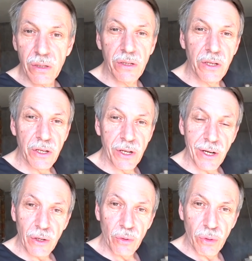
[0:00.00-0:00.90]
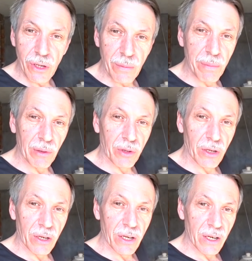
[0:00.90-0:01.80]
недельку или
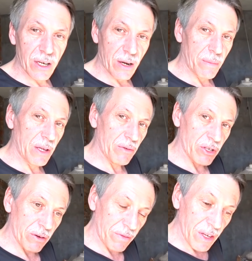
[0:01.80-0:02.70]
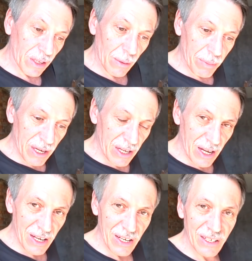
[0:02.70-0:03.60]
полторы ко мне уже Вита
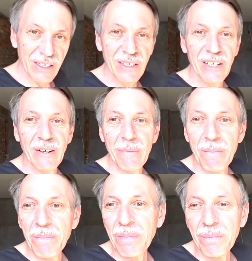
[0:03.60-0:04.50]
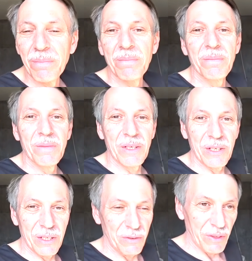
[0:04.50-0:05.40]
приедет.
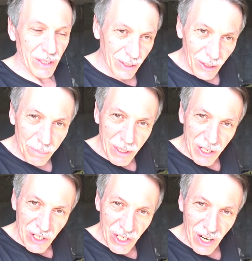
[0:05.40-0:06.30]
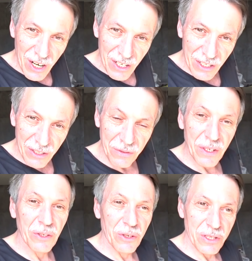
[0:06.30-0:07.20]
И Виктор приезжает.
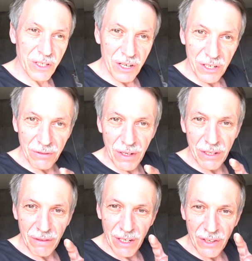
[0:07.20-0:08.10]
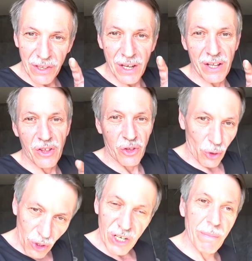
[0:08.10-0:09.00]
Виктор, кстати, в эти выходные
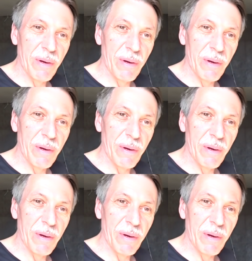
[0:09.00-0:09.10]
тоже